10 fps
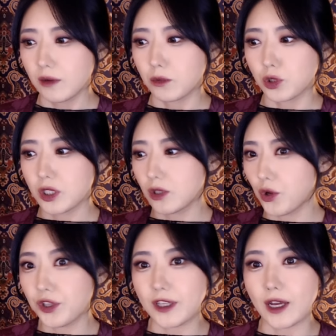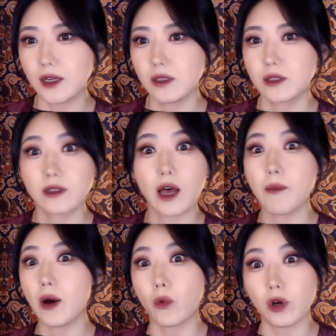뭐 신원이나
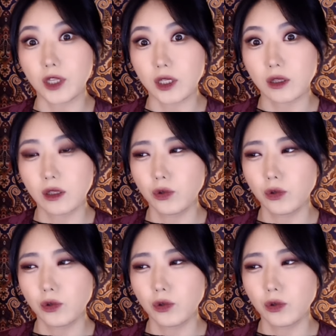사망 원인